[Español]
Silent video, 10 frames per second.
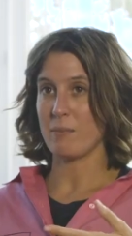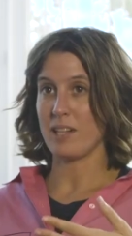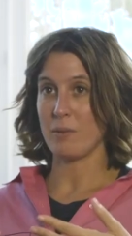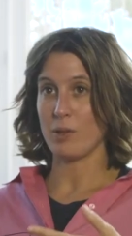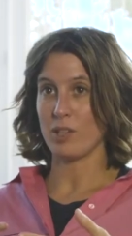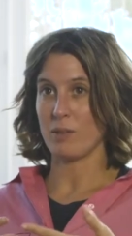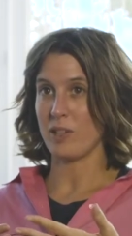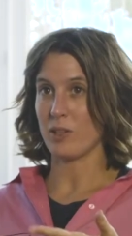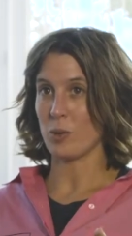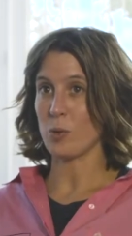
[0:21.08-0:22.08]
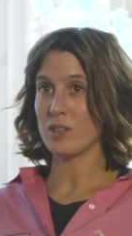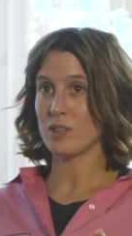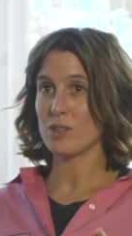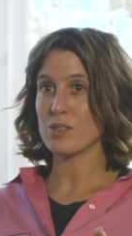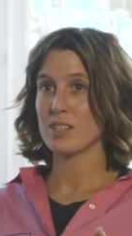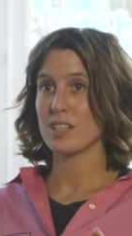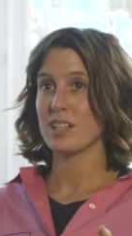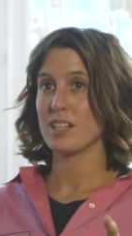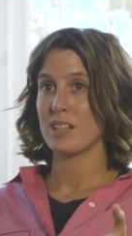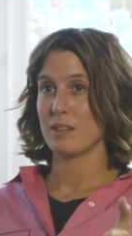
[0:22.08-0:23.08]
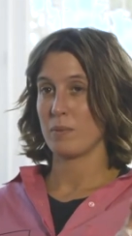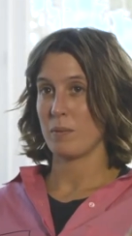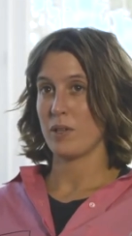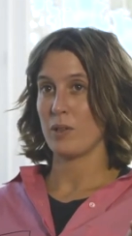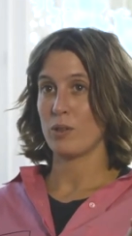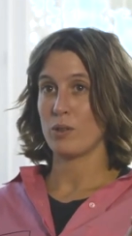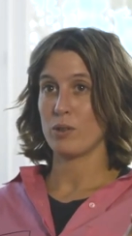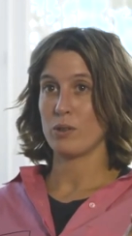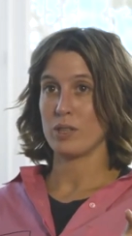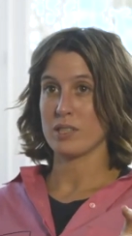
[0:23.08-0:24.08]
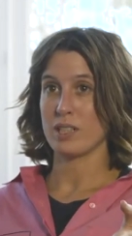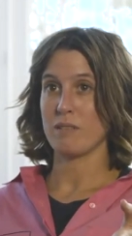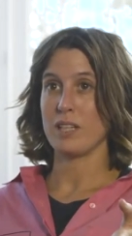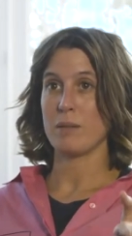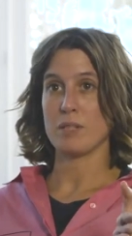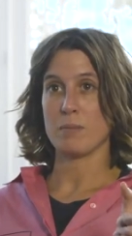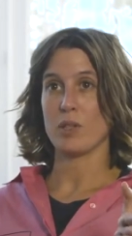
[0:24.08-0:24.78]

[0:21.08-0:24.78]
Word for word: de mi libro de microcuentos. Primero escribía mis